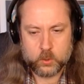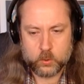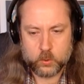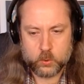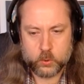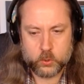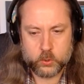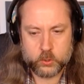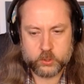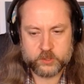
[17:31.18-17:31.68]

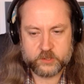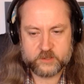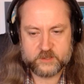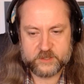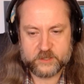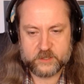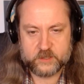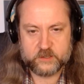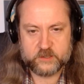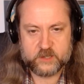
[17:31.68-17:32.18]
Und
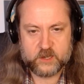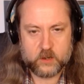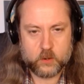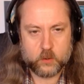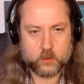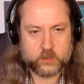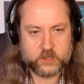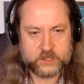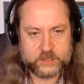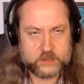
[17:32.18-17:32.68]
sind dann
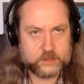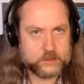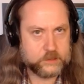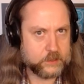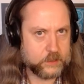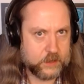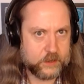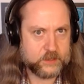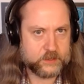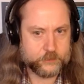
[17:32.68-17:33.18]
auch hier
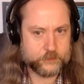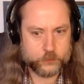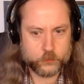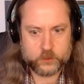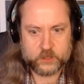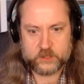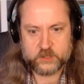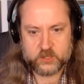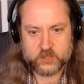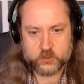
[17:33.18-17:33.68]
gleich
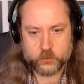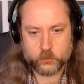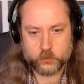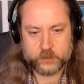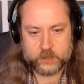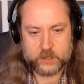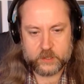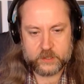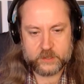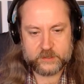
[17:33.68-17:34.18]
wirklich
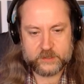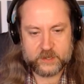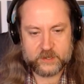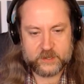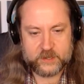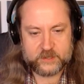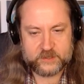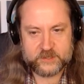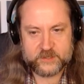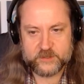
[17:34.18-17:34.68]
schon in der
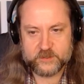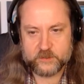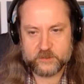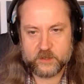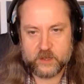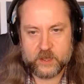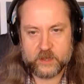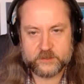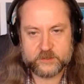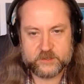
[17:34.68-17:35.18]

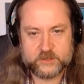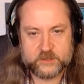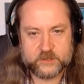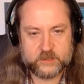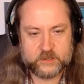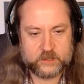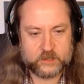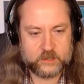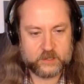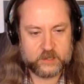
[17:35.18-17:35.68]
letzten Ante
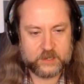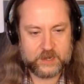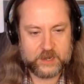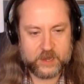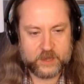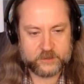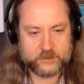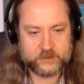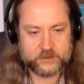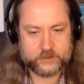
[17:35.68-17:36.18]

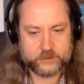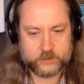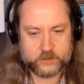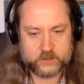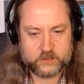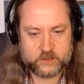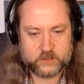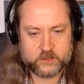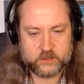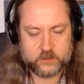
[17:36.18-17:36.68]

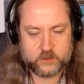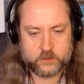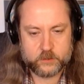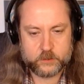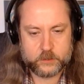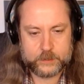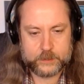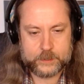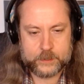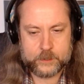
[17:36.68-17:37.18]
gelandet.
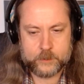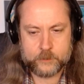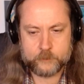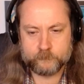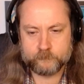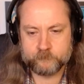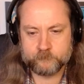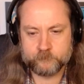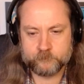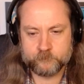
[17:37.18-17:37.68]

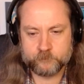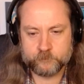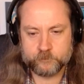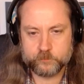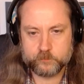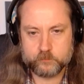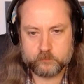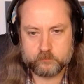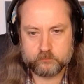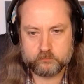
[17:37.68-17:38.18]
Ähm,